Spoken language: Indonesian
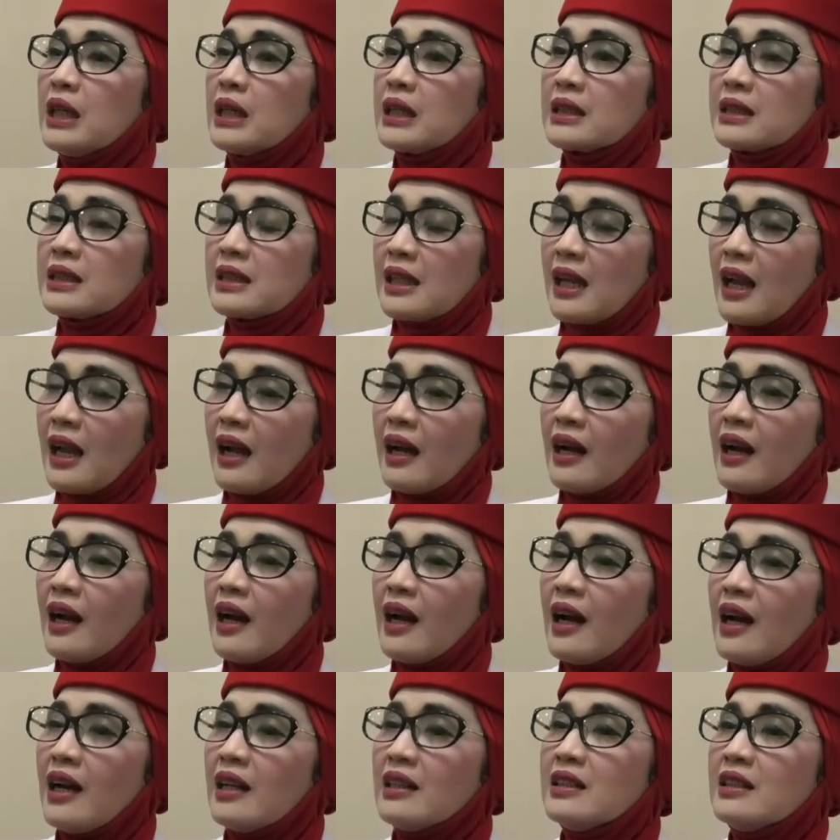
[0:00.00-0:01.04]

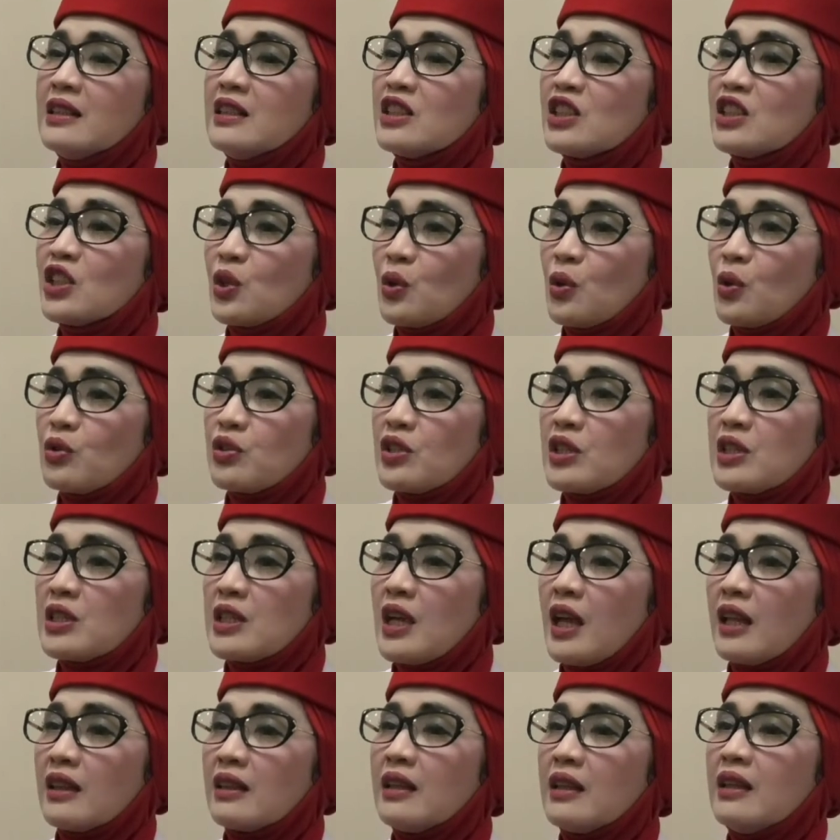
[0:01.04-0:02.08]
kecelakaan, cirosis
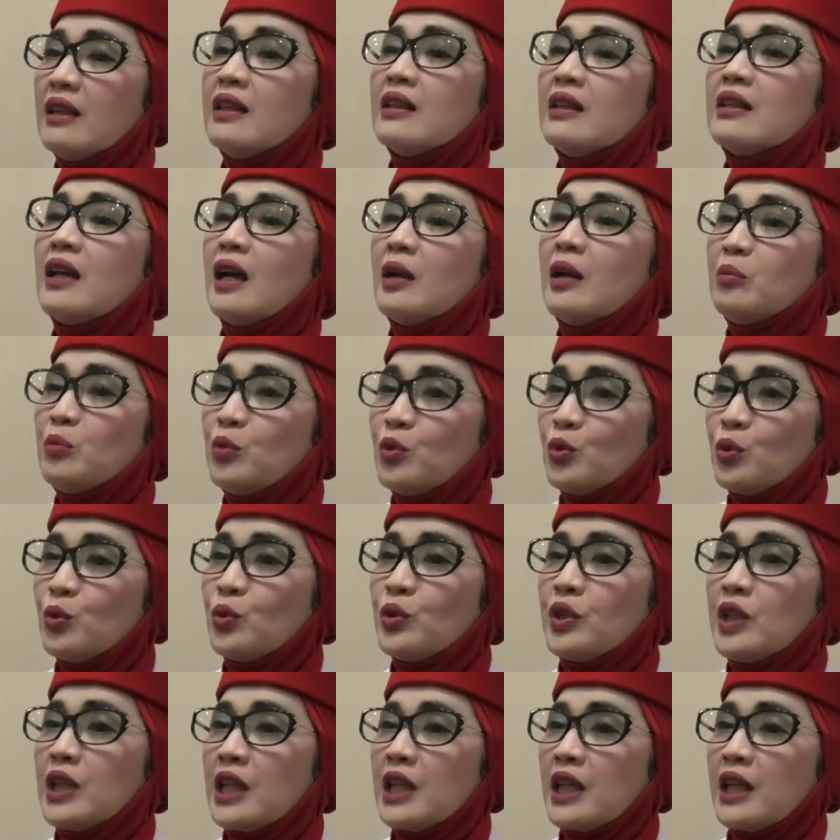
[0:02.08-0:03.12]
hati, dan bunuh
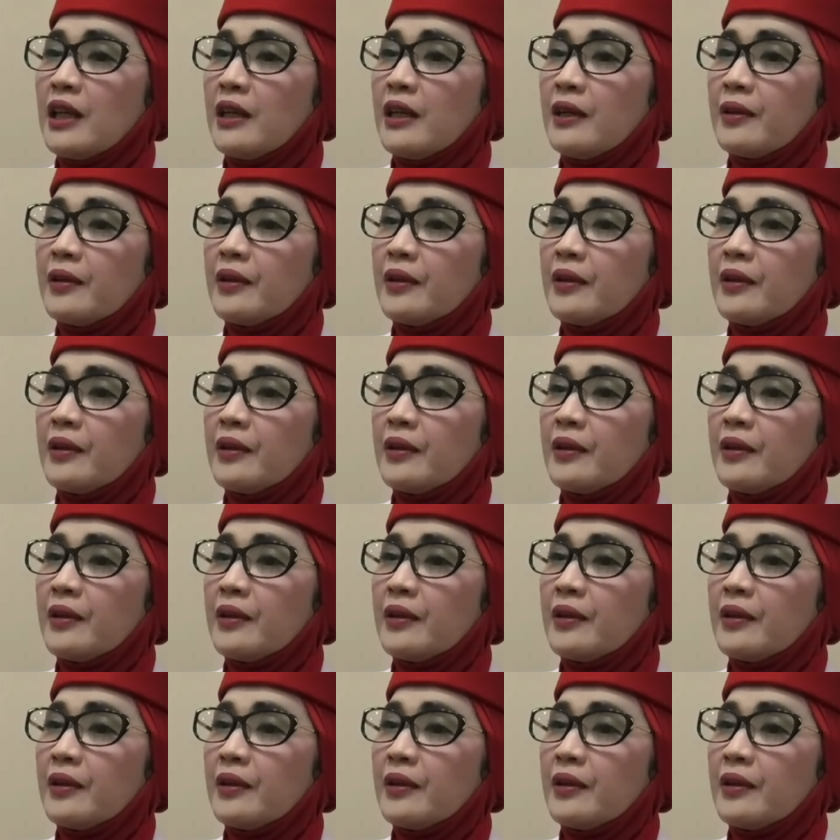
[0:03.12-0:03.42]
diri.